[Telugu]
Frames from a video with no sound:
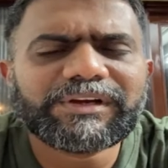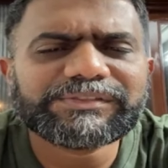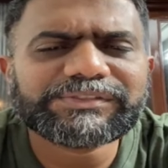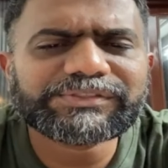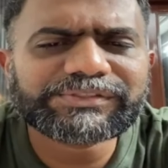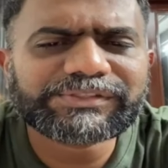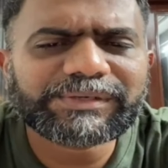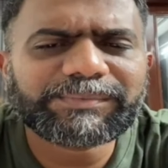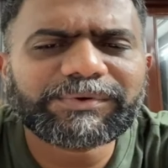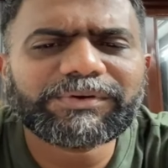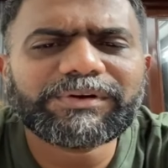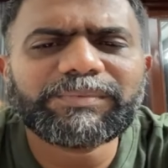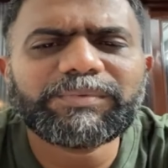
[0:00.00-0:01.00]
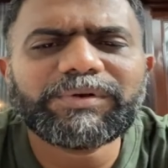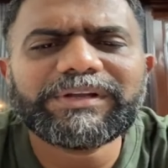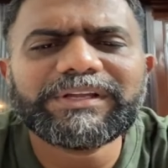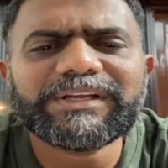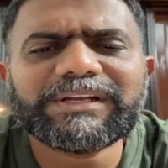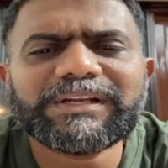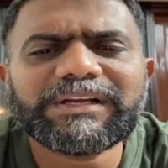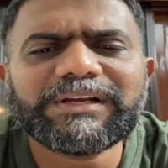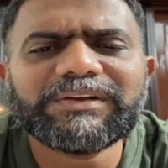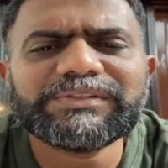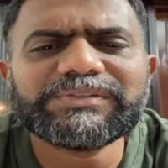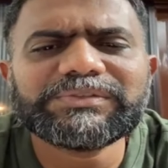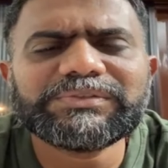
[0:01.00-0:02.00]
కాన్స్టిట్యూషనల్ పొలిటికల్
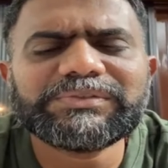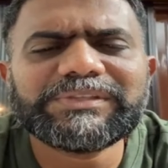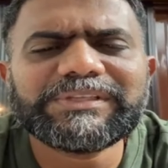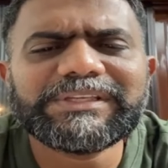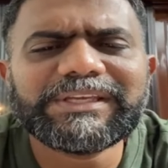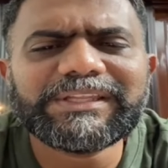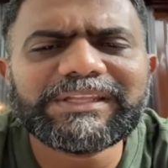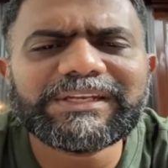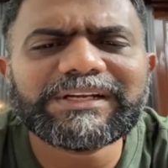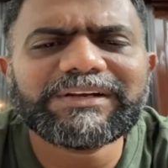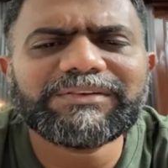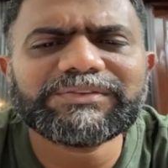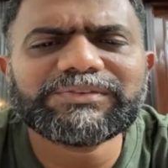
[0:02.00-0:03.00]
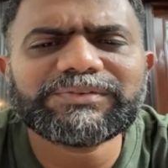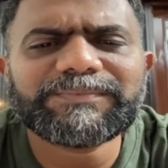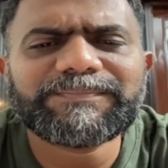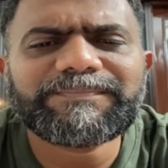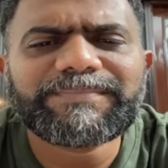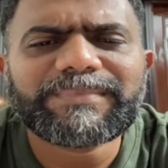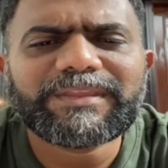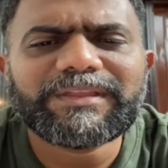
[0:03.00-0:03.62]
కావచ్చు ఏదైనా కావచ్చు